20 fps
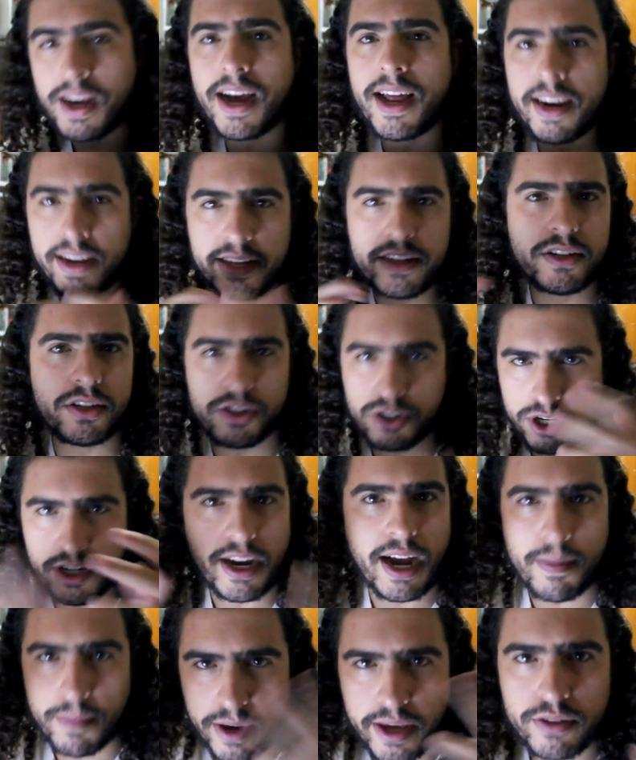Além de
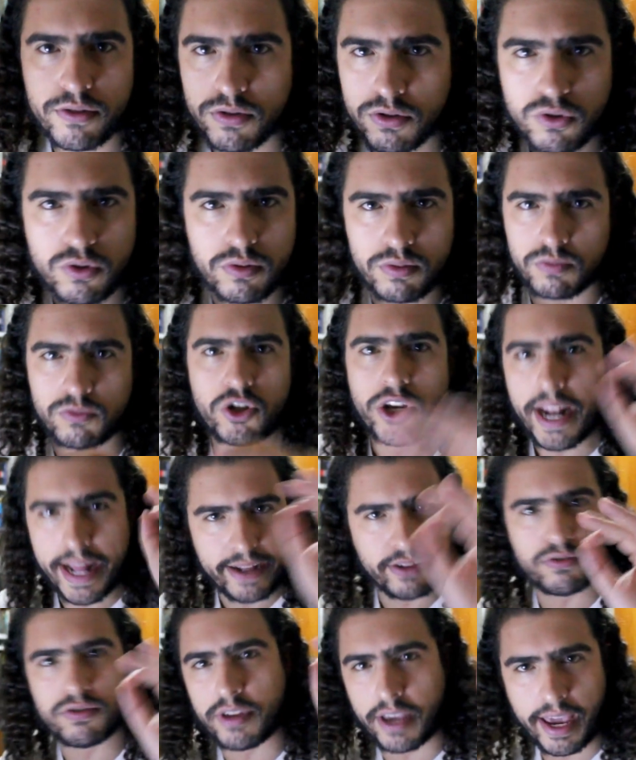xingamentos
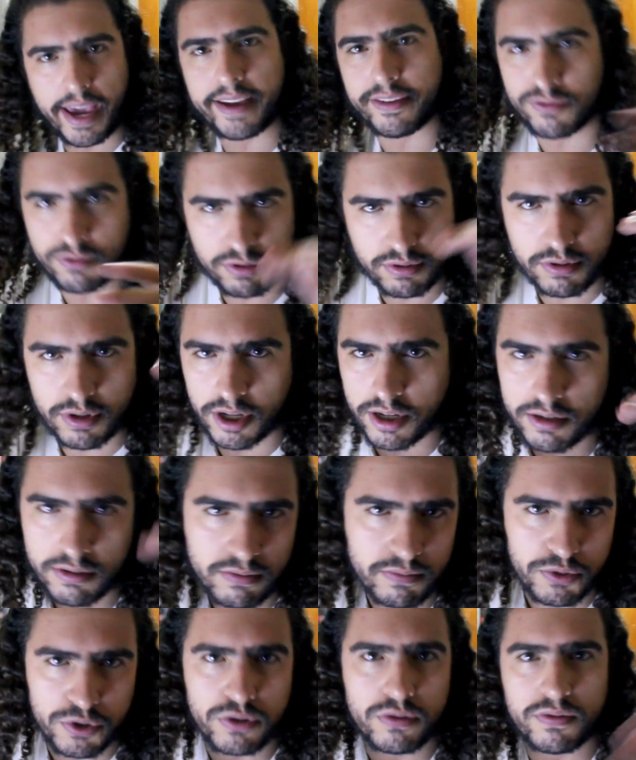diretos e retos, né?
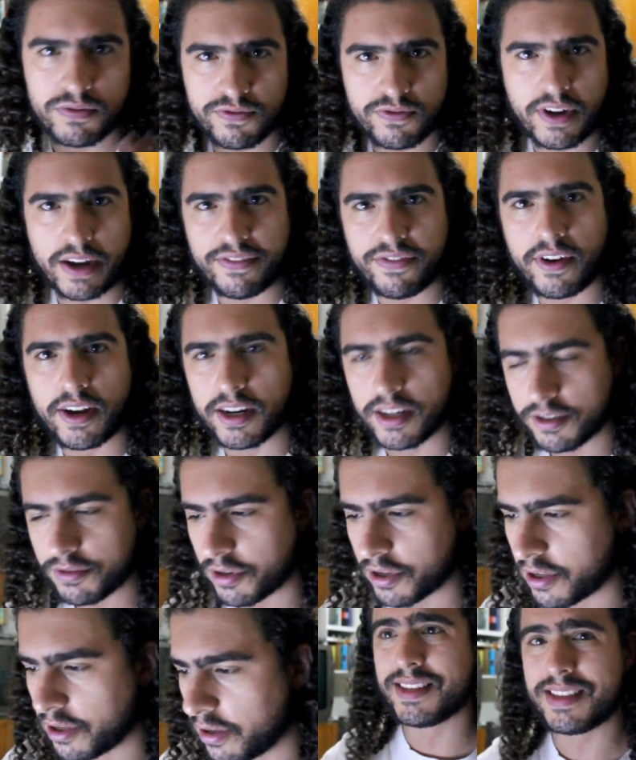Não preciso ficar
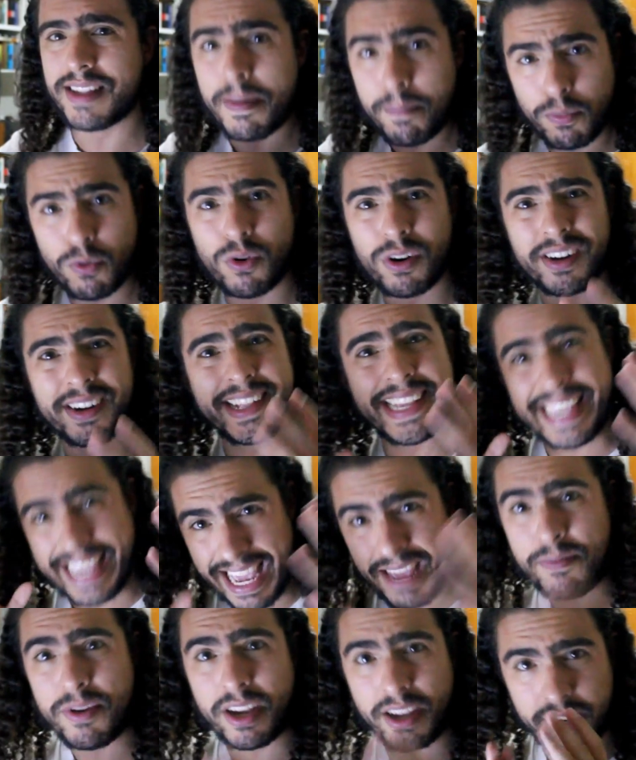falando aqui. Na boa, que
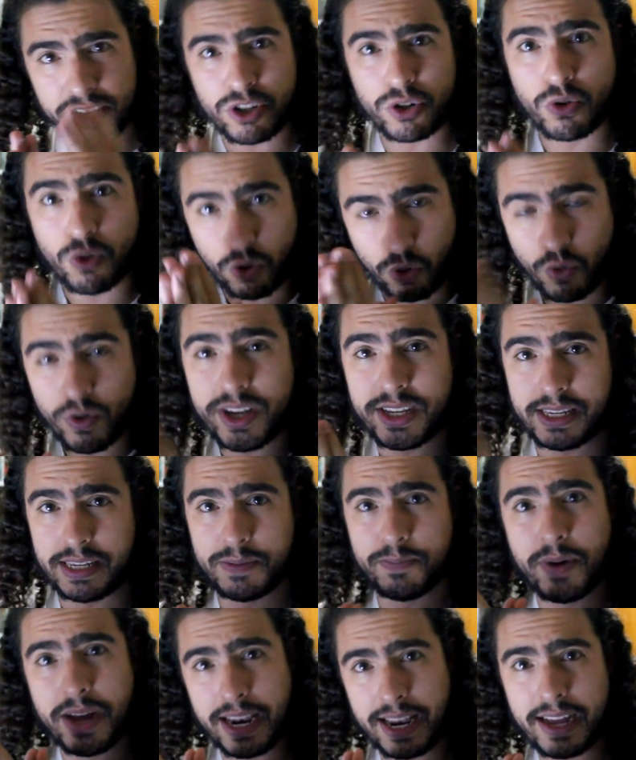quem me criticou com
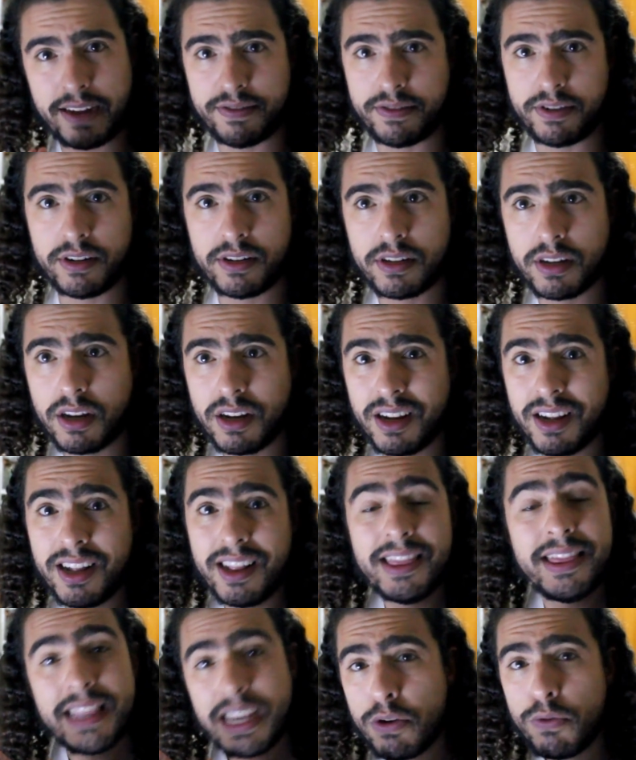essas palavras
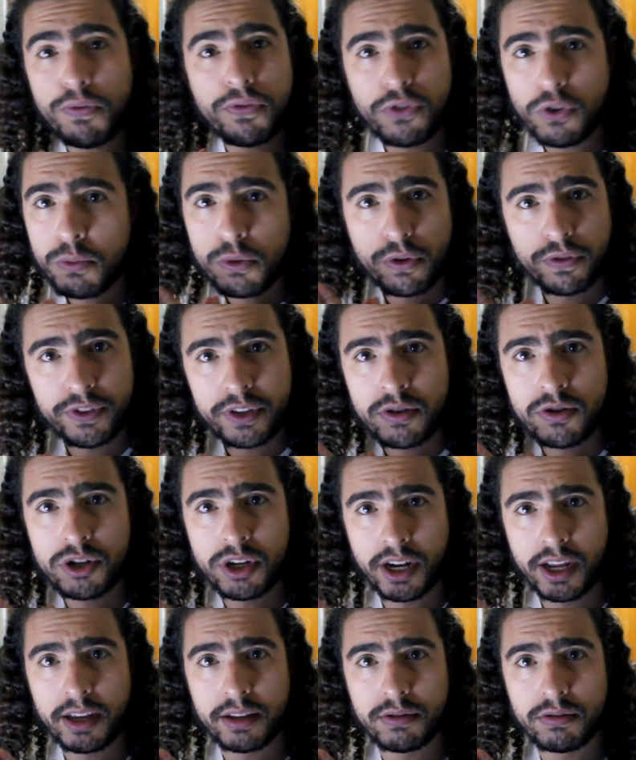não viu meu vídeo
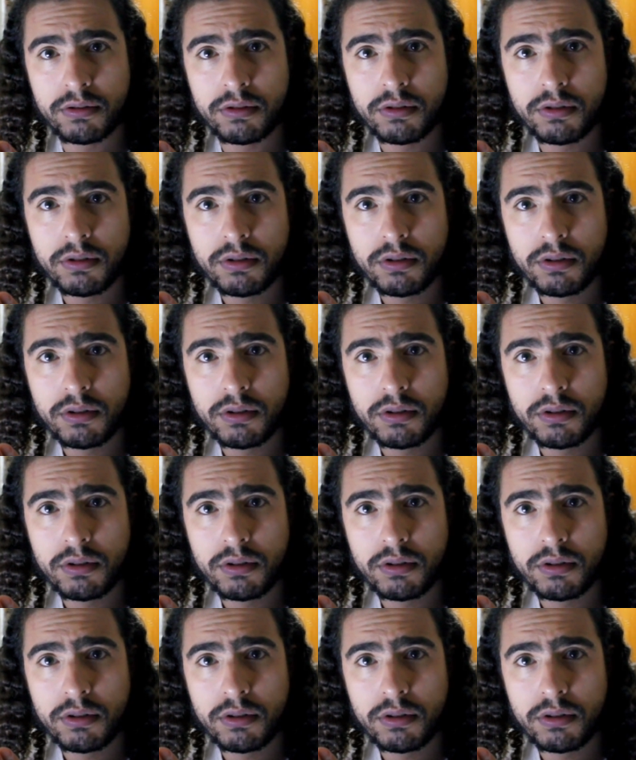direito.